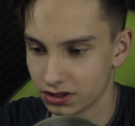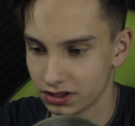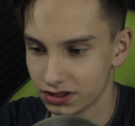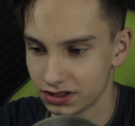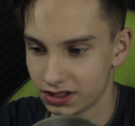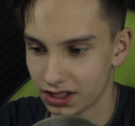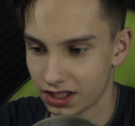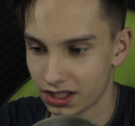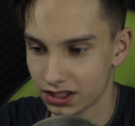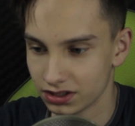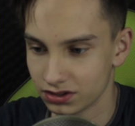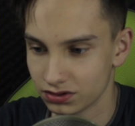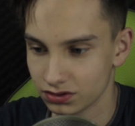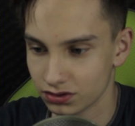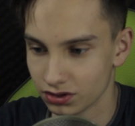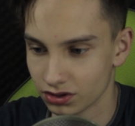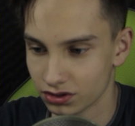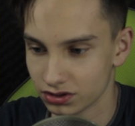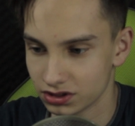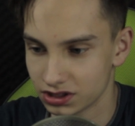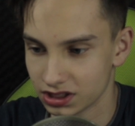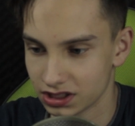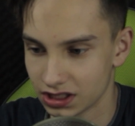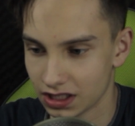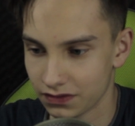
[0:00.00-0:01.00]

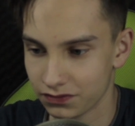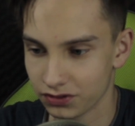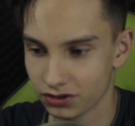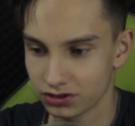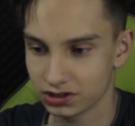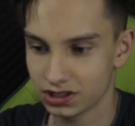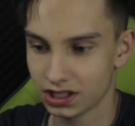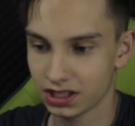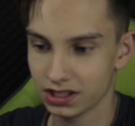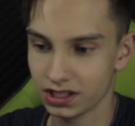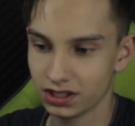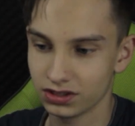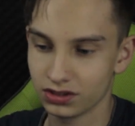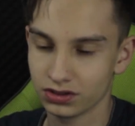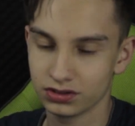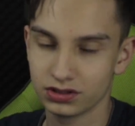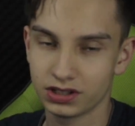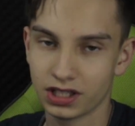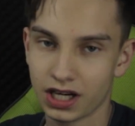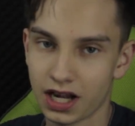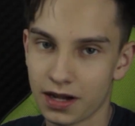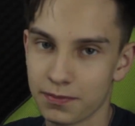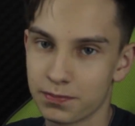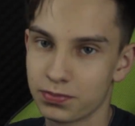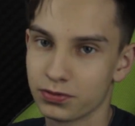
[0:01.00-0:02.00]
interesujące nawiązanie do
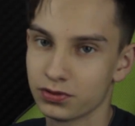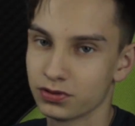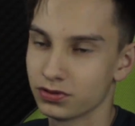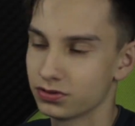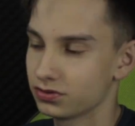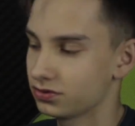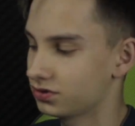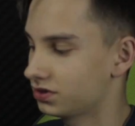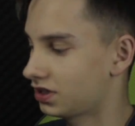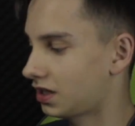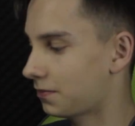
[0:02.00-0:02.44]
trapu.